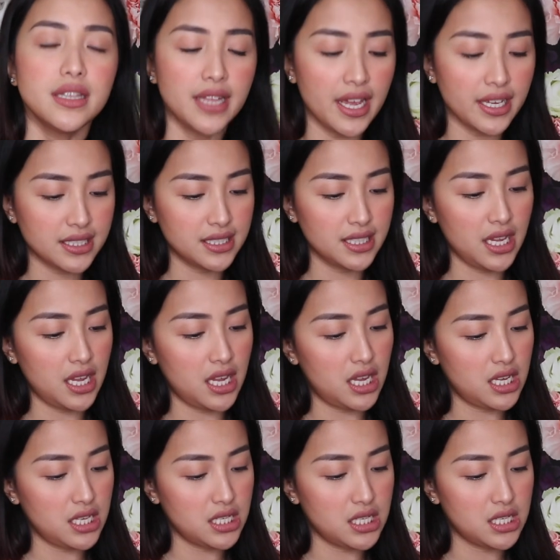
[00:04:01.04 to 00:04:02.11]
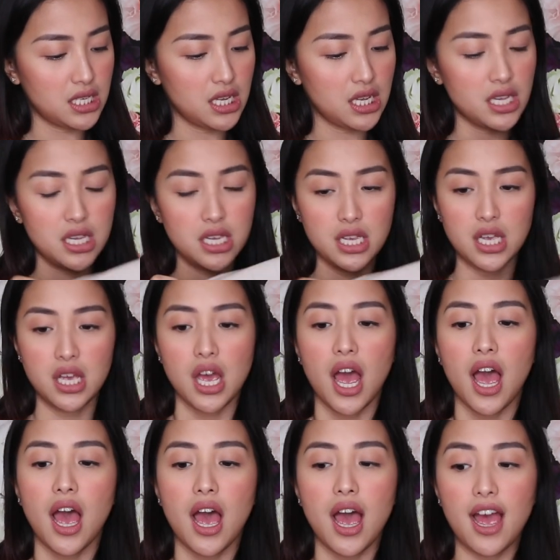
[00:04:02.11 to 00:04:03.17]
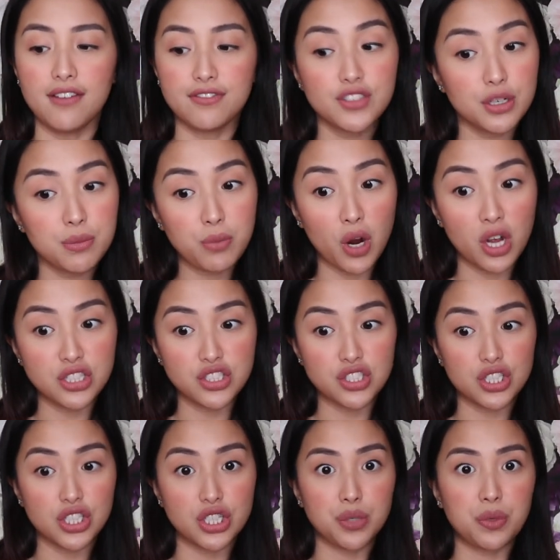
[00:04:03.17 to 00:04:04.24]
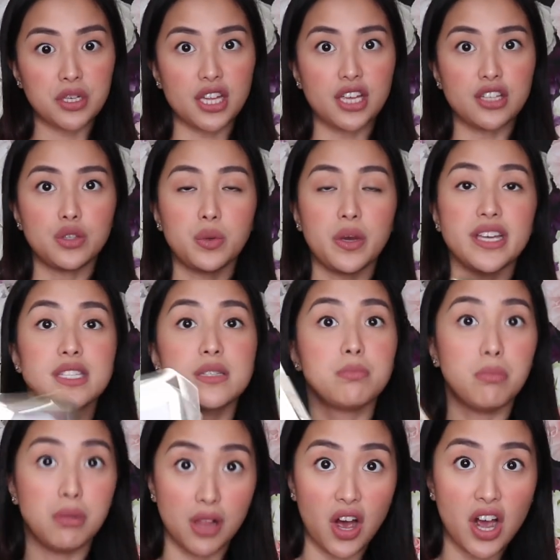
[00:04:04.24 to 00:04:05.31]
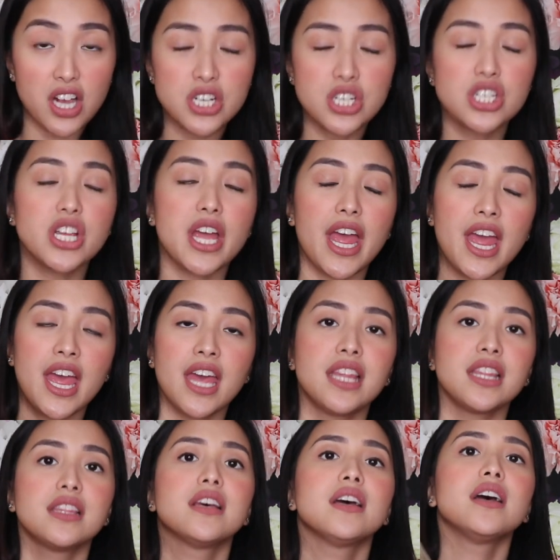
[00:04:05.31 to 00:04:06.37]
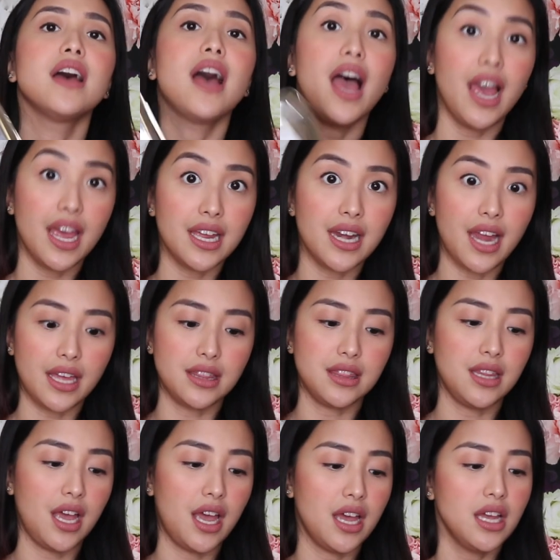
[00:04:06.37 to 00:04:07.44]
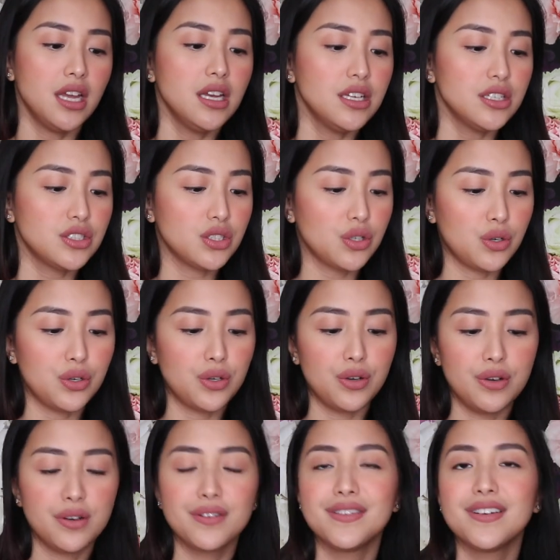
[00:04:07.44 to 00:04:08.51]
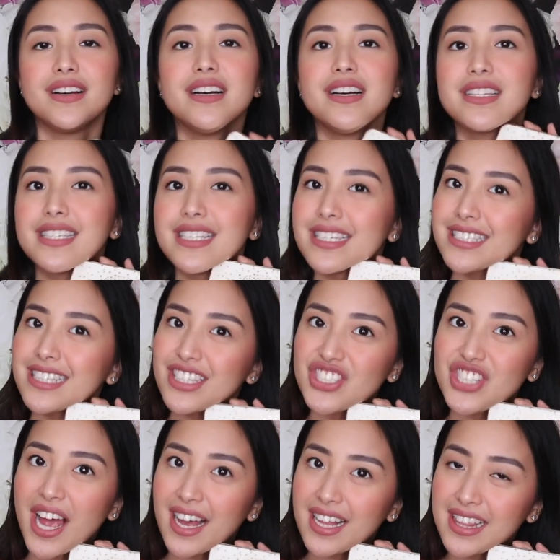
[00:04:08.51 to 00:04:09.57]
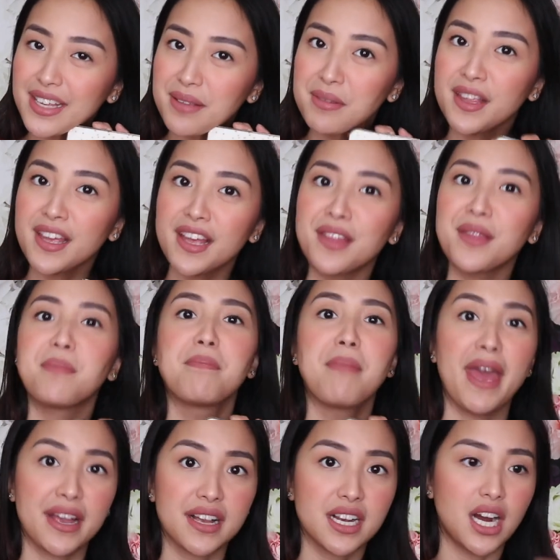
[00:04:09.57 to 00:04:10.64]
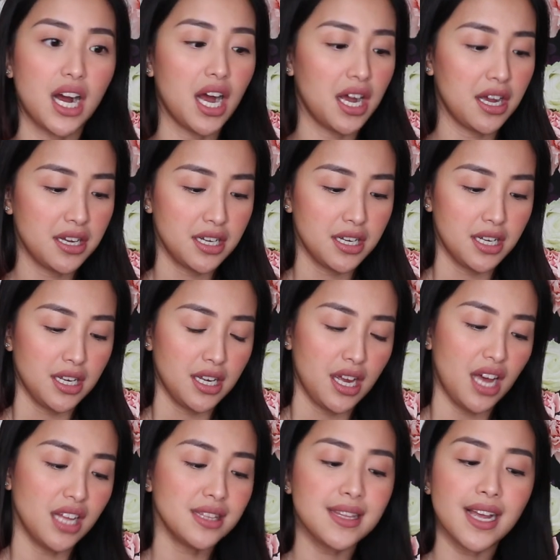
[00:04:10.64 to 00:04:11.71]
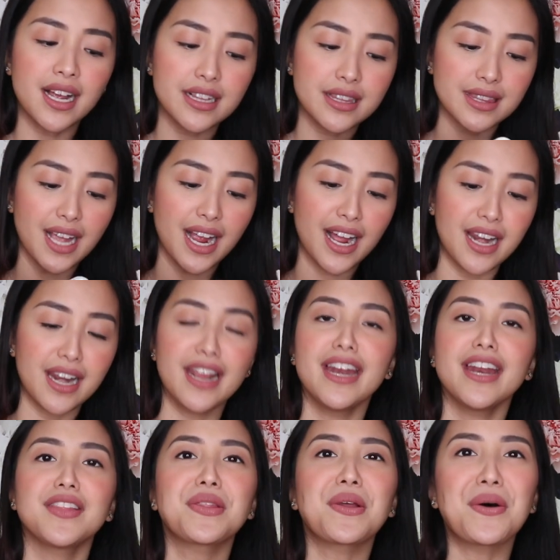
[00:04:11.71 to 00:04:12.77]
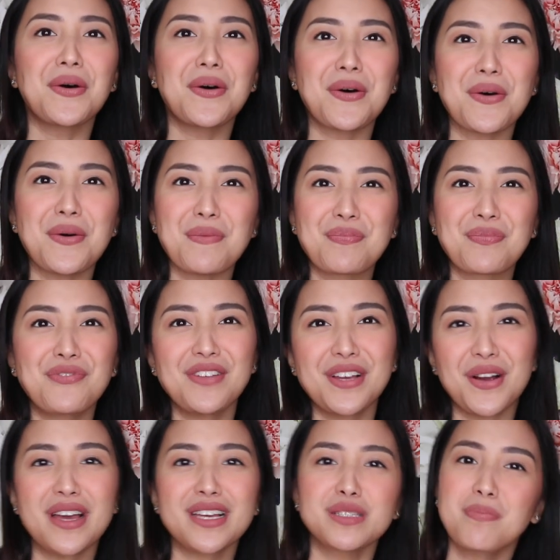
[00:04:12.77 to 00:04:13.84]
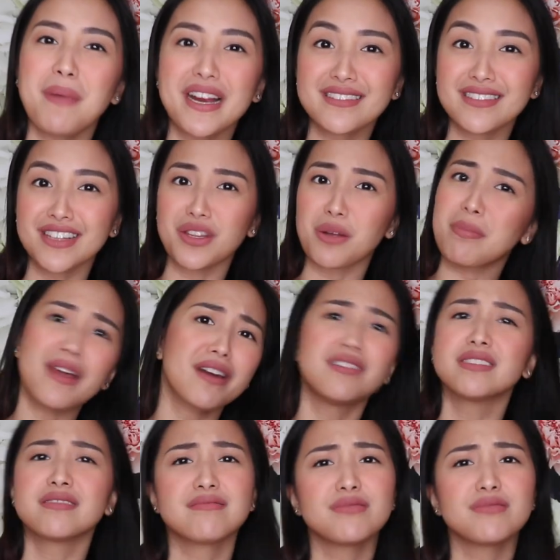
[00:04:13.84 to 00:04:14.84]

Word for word: Next is, after bronzer, what I do is blush and highlight na. So, this is the Jacqueline Hill Becca ang tagal-tagal na nito. Pico expired na to, pero